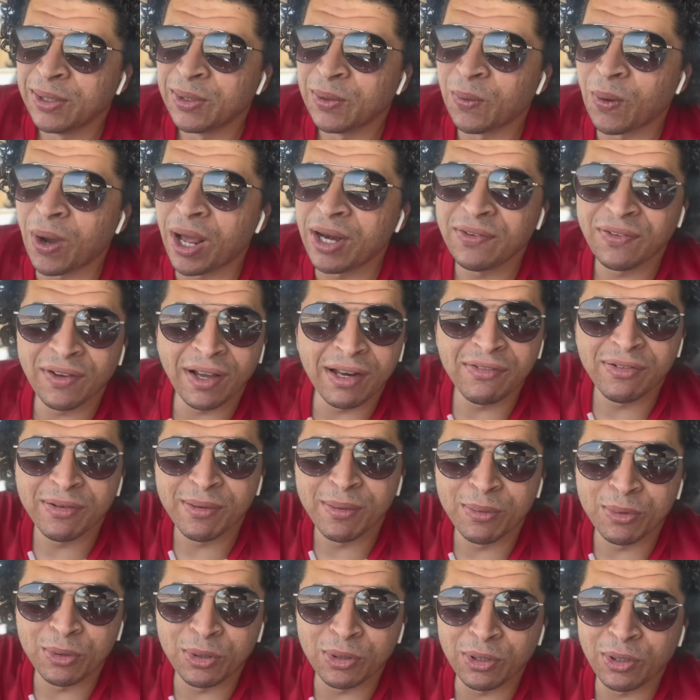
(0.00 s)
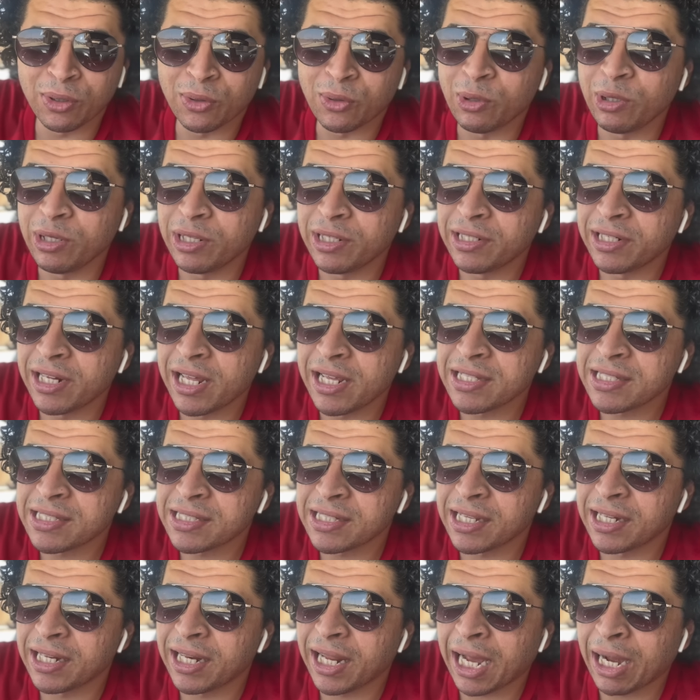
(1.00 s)
والف الف مبروك لكل الناس
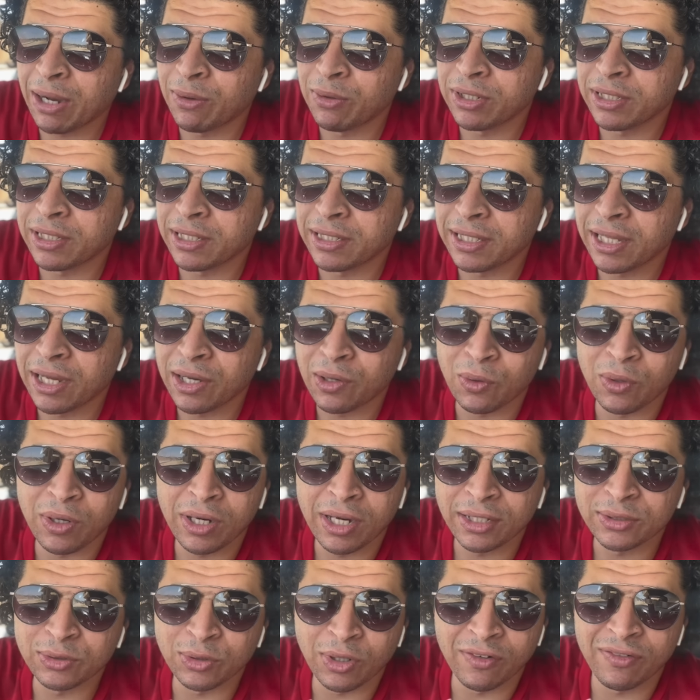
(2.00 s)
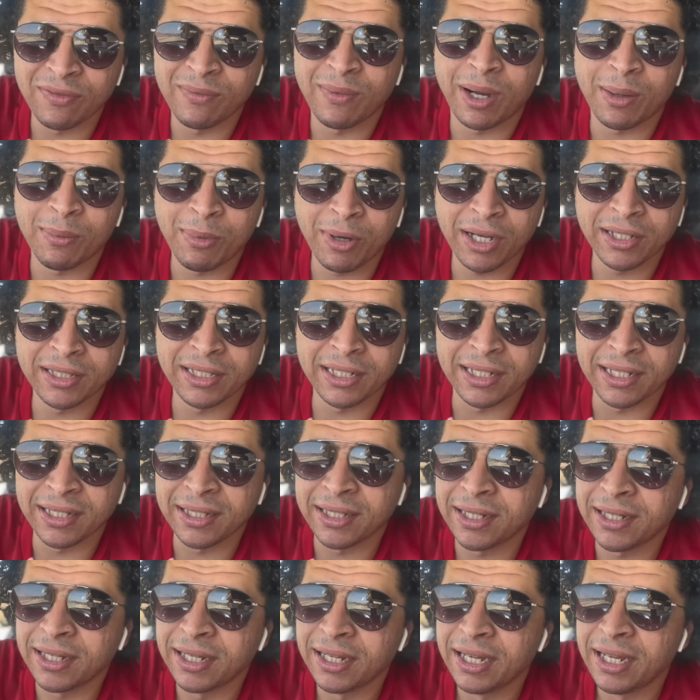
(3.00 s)
اللي حاولت انها كلها تقف مع بعض
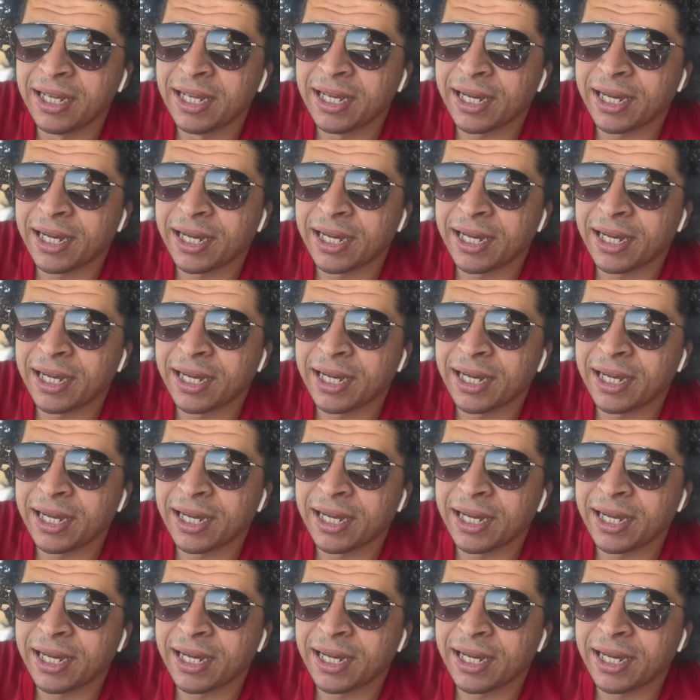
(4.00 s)
كده